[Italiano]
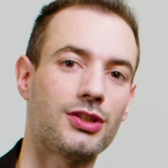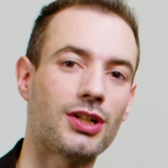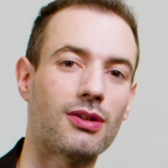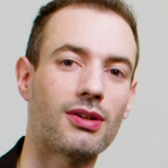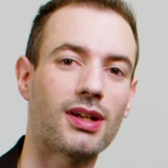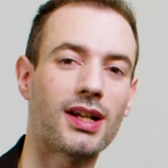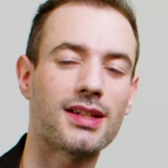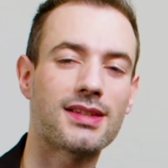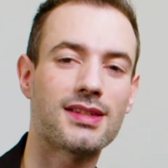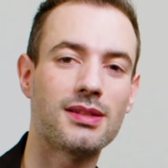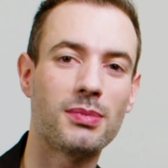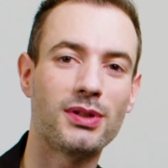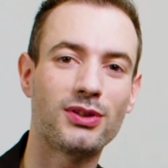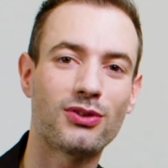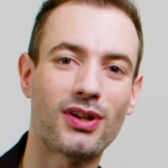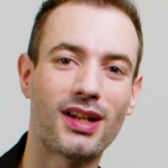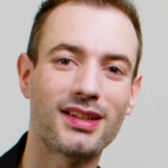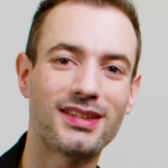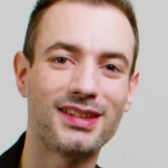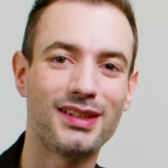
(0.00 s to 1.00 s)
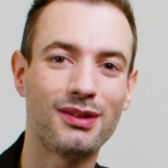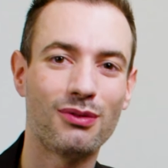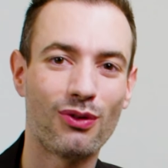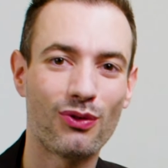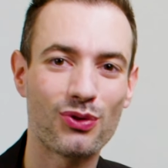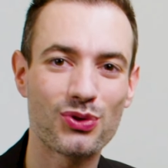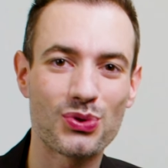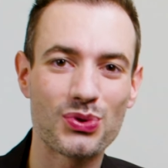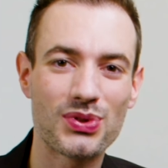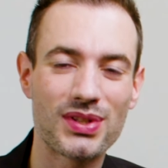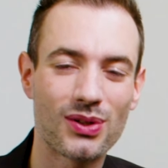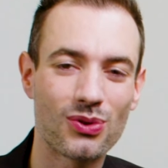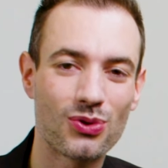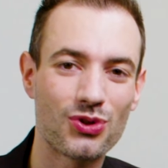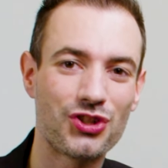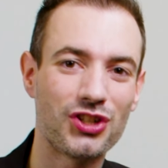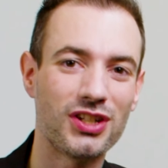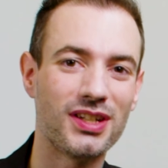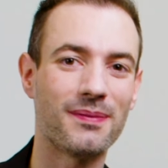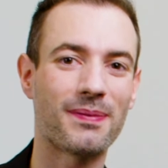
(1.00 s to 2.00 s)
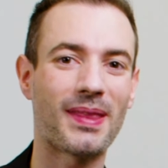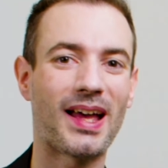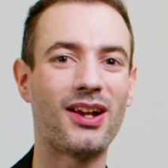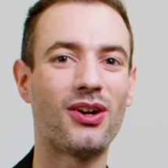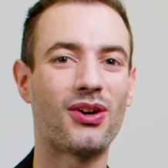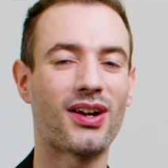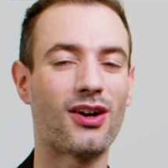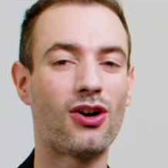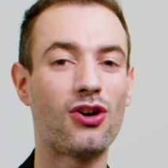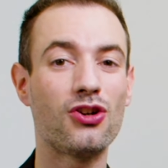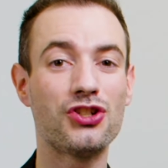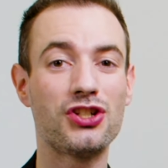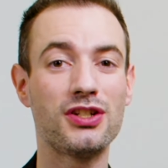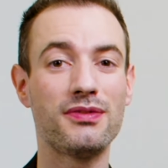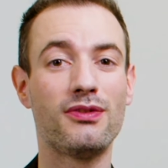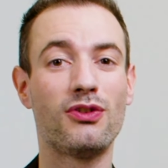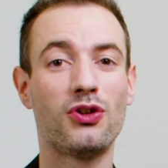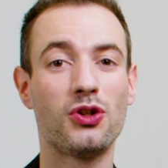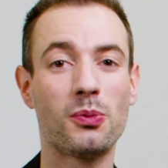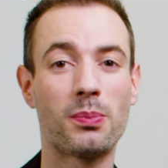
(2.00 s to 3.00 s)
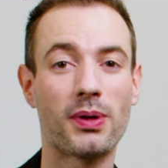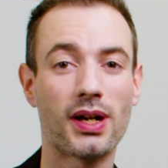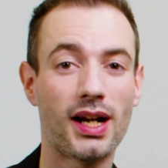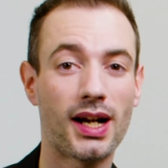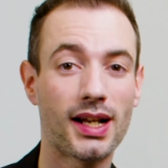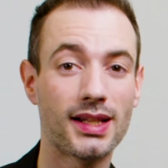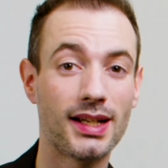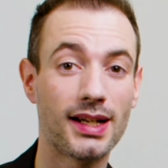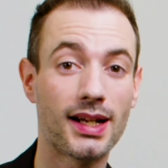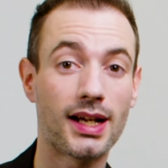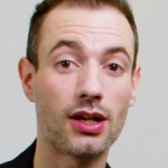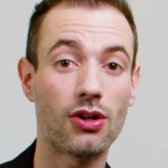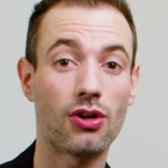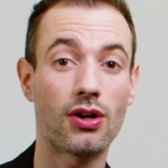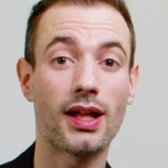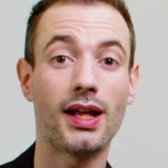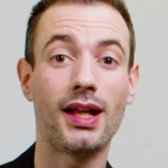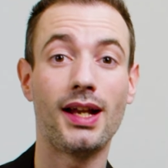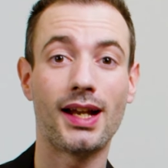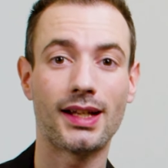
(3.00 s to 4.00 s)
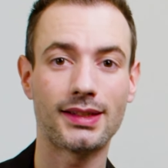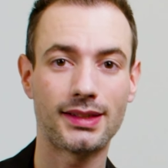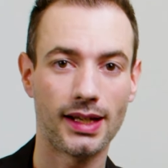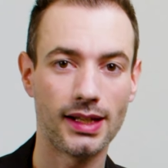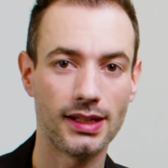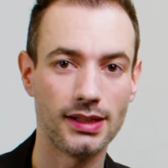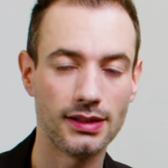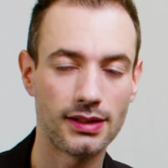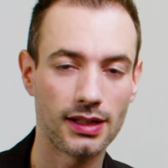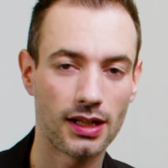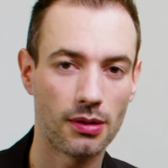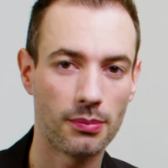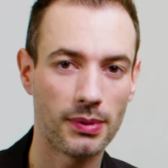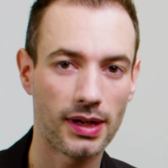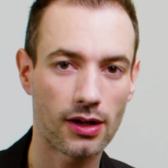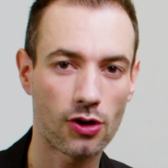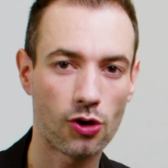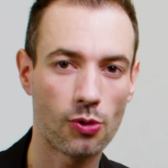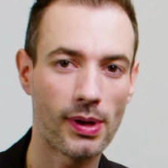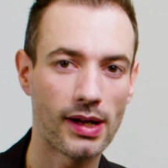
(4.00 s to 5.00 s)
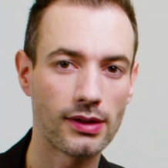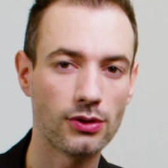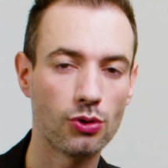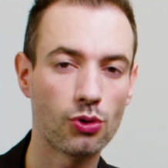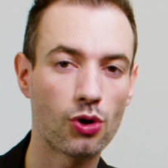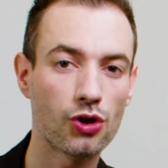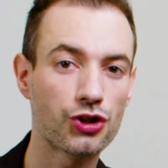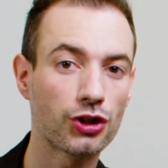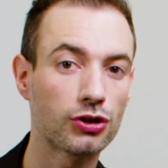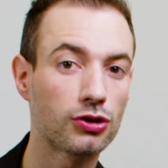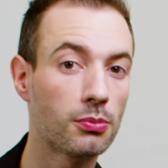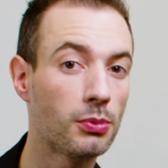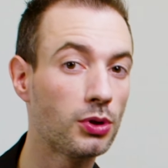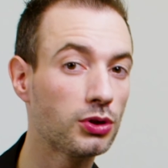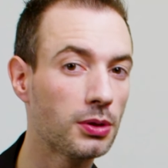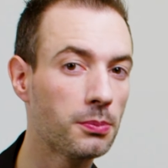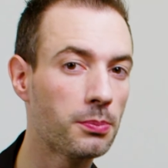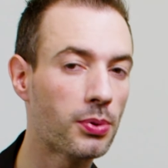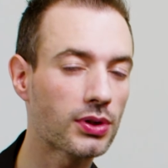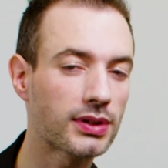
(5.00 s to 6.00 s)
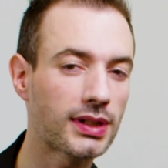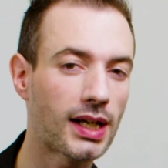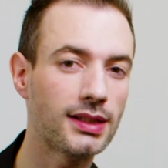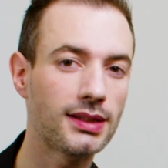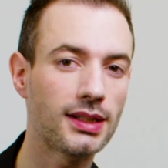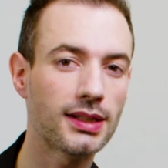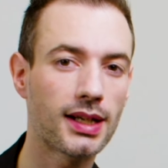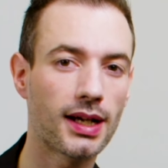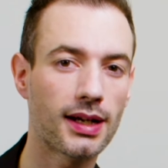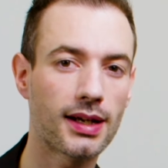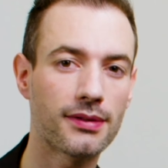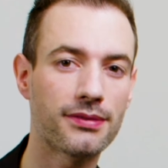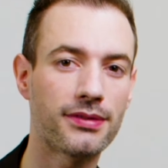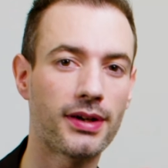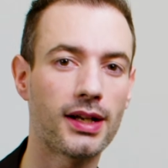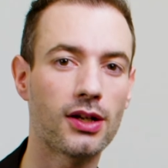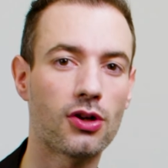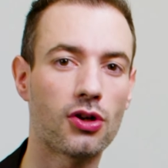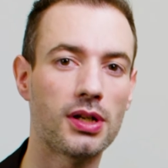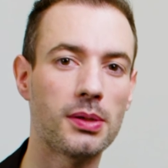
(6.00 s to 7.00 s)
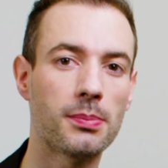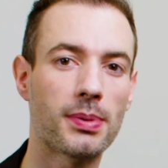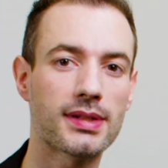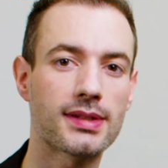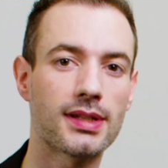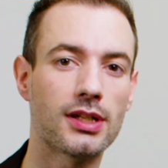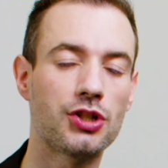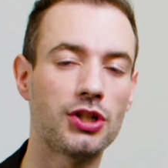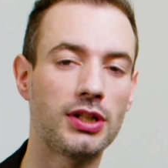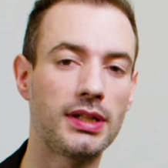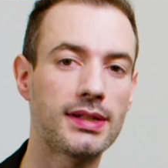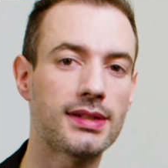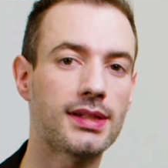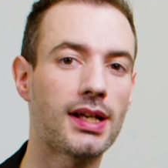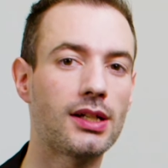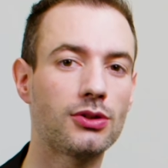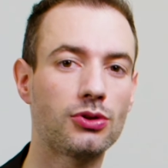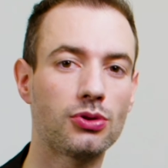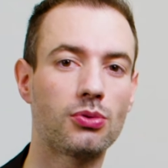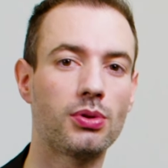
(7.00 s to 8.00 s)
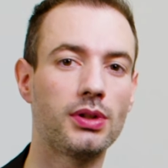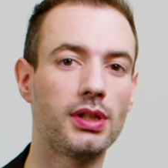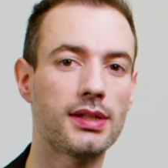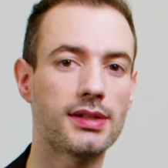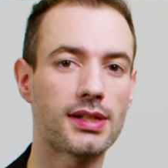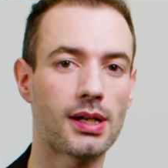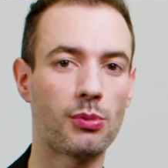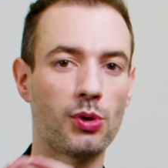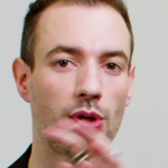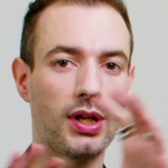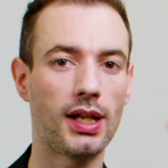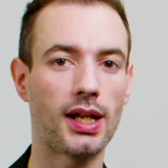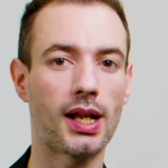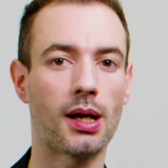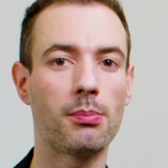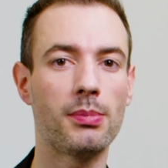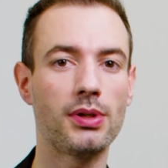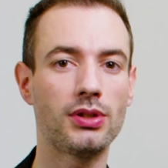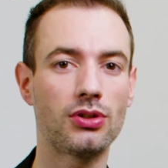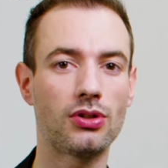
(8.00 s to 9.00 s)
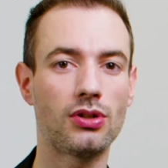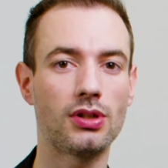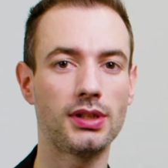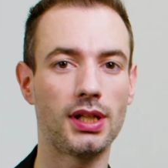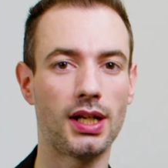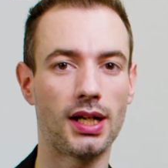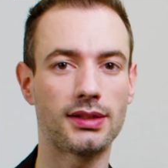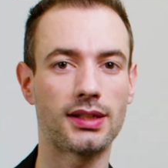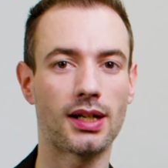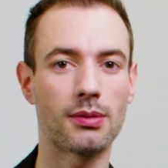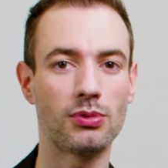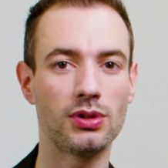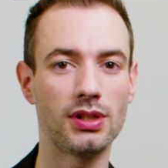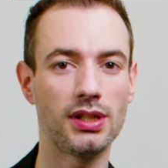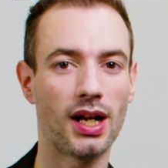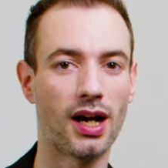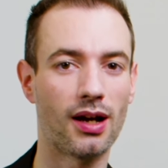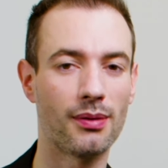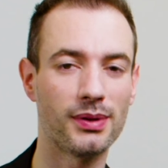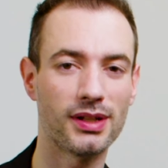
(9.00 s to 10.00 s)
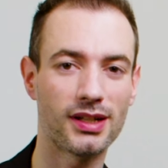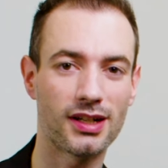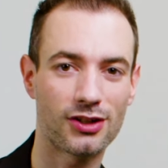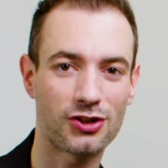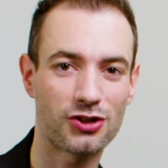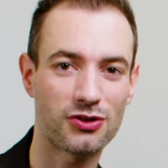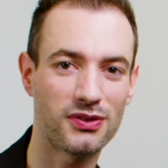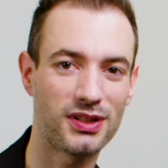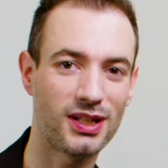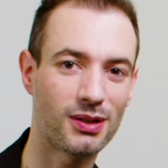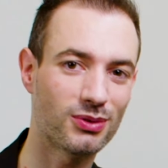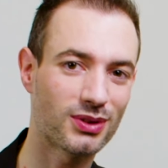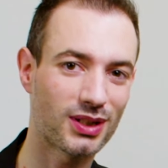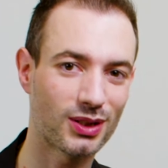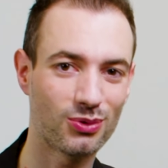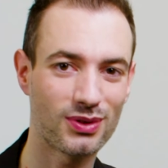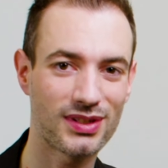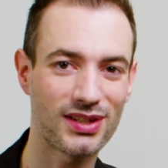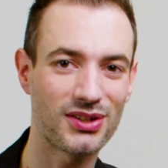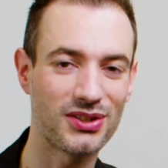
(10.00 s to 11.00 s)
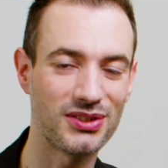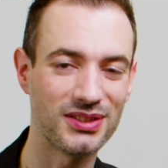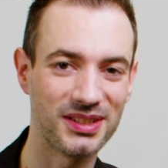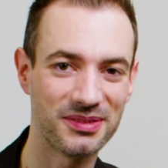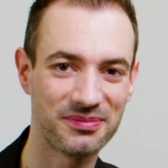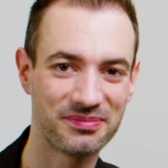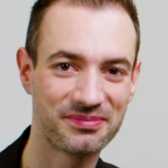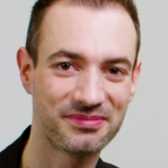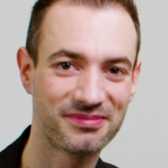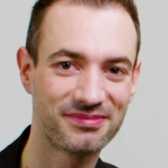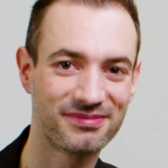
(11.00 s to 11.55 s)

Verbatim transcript: Ciao ragazzi, bentornati di nuovo su 0G. Allora, oggi vi voglio parlare del calore latente. Mi raccomando, un concetto molto importante che ha a che fare con i passaggi di stato, quindi siamo nell'ambito della termodinamica. Ci vediamo tra due secondi.